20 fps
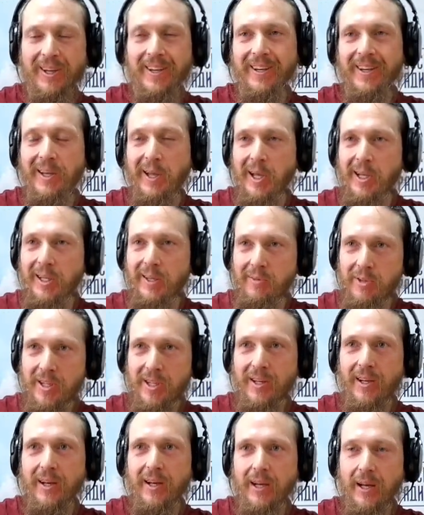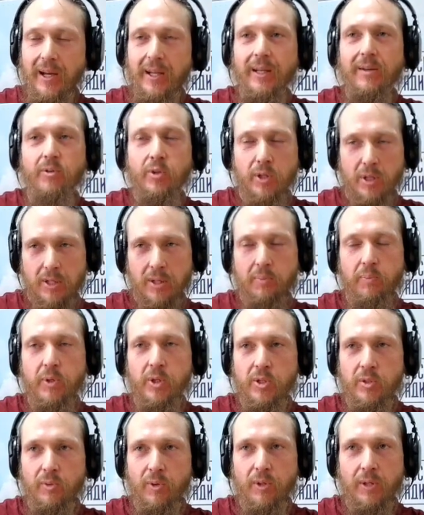И они, все, и они все
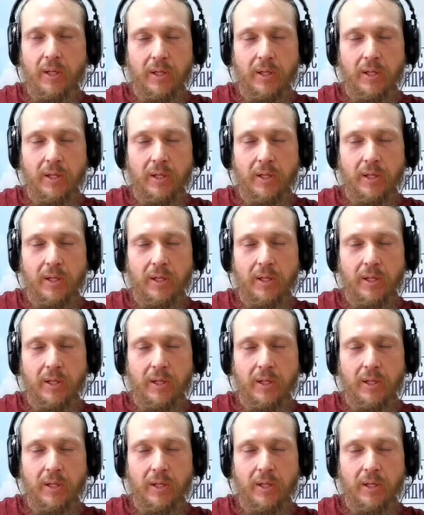записывают.